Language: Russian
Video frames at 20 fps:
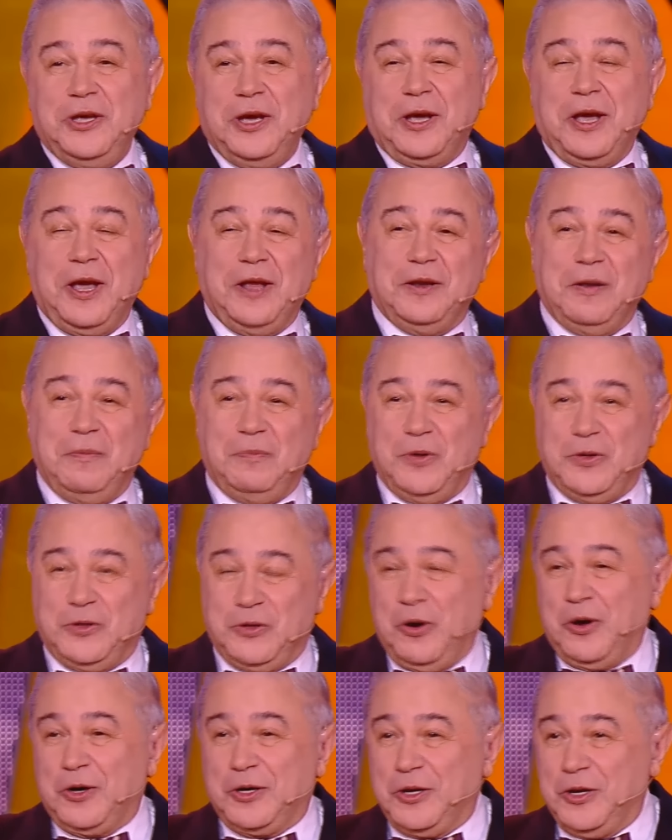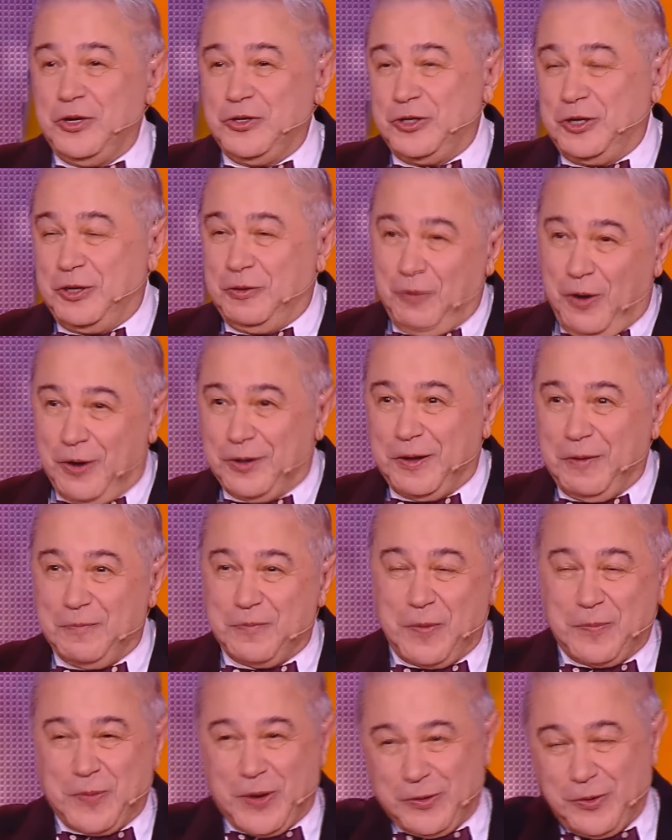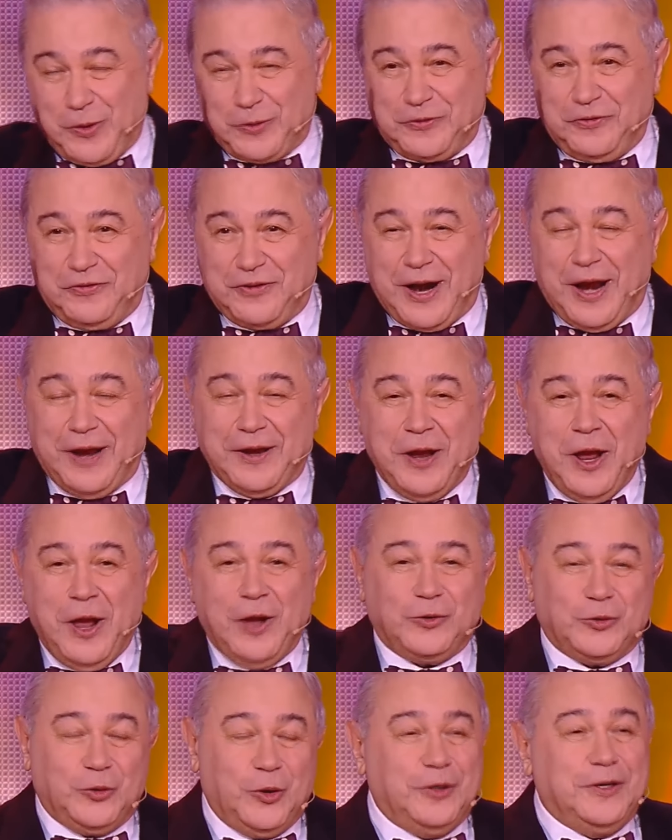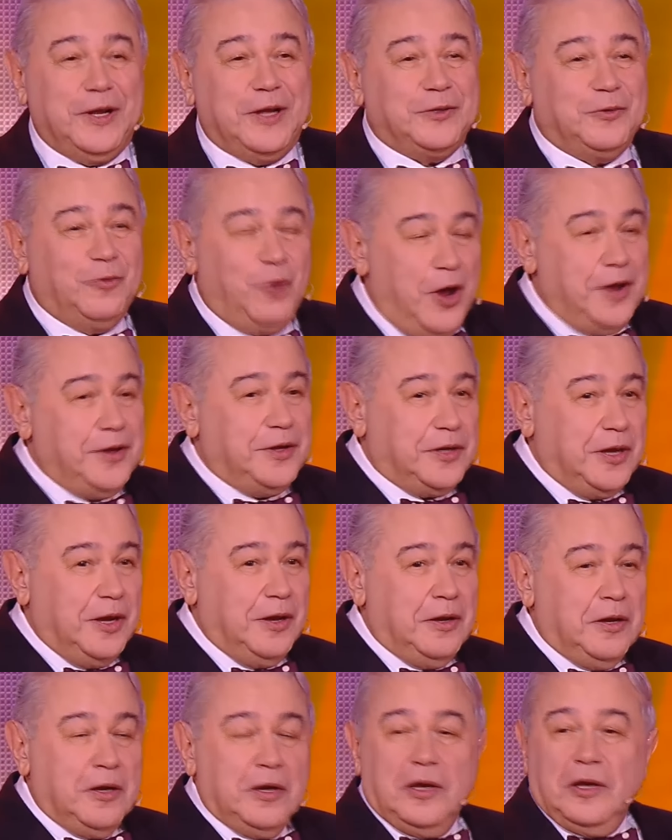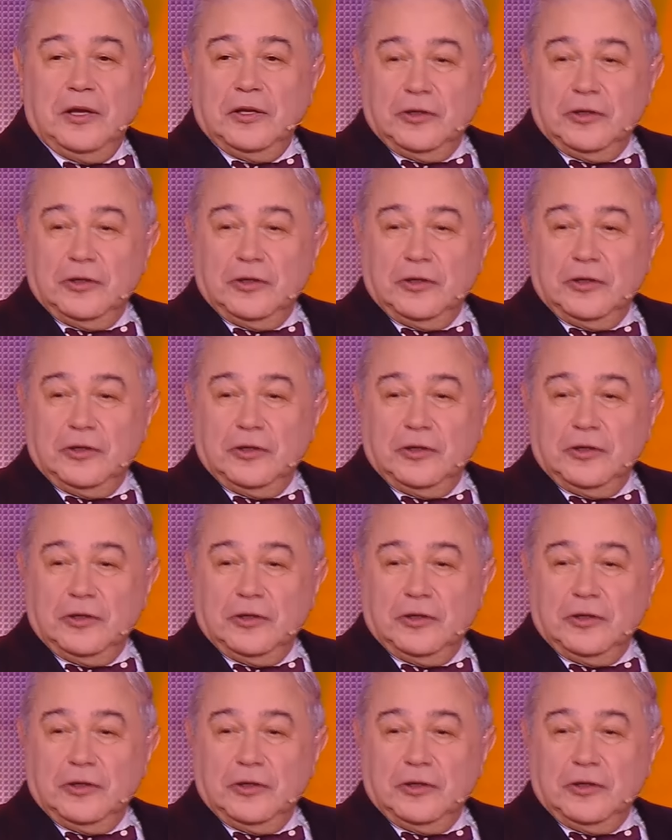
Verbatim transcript: ЕГЭ на пятерки и четверки, попадет в рай. Кто на двойки,